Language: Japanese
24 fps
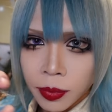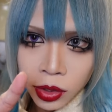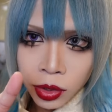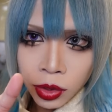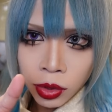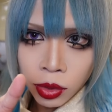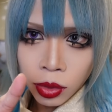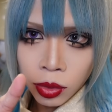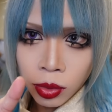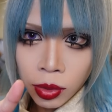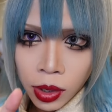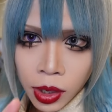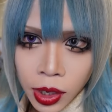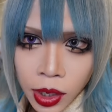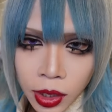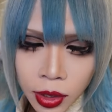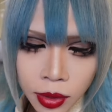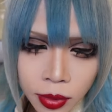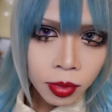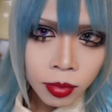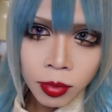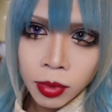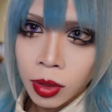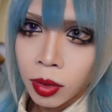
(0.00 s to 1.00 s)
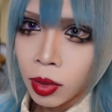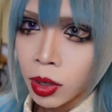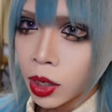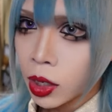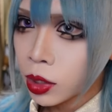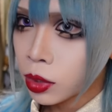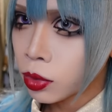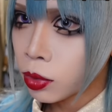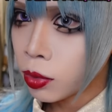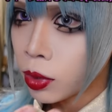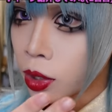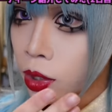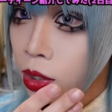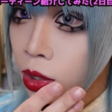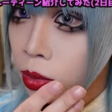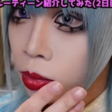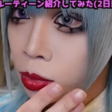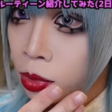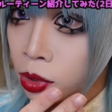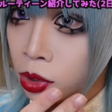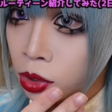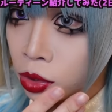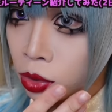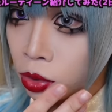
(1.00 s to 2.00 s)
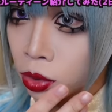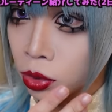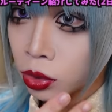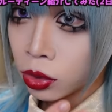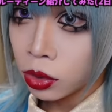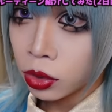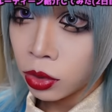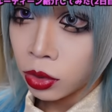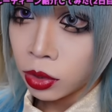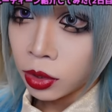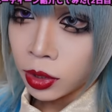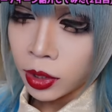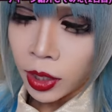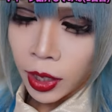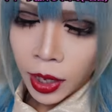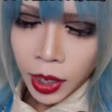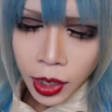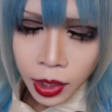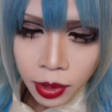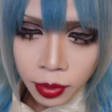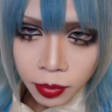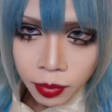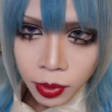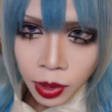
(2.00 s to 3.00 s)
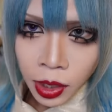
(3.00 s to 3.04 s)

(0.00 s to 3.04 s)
今日は周りとファンでも白く塗って